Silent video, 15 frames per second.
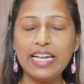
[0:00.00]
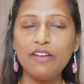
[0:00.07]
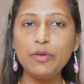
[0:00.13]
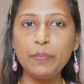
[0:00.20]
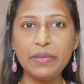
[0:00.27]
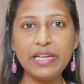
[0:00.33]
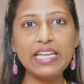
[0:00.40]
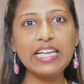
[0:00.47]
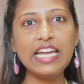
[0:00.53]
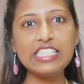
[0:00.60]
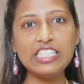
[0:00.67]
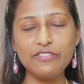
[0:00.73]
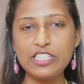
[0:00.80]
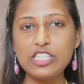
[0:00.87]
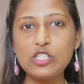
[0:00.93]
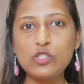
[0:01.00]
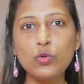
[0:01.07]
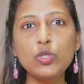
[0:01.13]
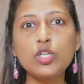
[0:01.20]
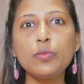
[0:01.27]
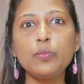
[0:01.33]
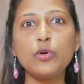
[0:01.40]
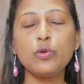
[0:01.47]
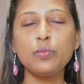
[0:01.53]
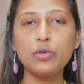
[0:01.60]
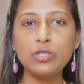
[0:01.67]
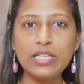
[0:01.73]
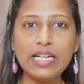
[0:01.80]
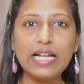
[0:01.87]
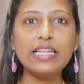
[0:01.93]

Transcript: ஏன்னா அவள் ப்ரீகேஜி வந்து ஸ்கூலுக்கு போகும்போது